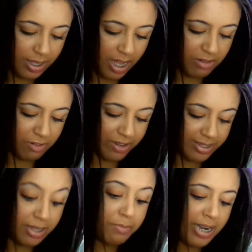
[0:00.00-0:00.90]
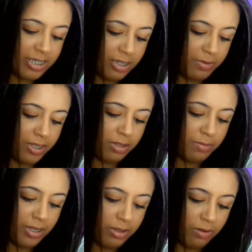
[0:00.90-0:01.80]
Ai, eu vou ficar sem braço aqui pra todo
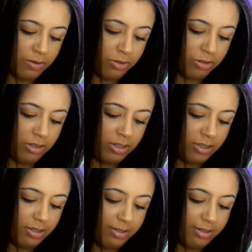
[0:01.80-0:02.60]
batom que eu escolhi.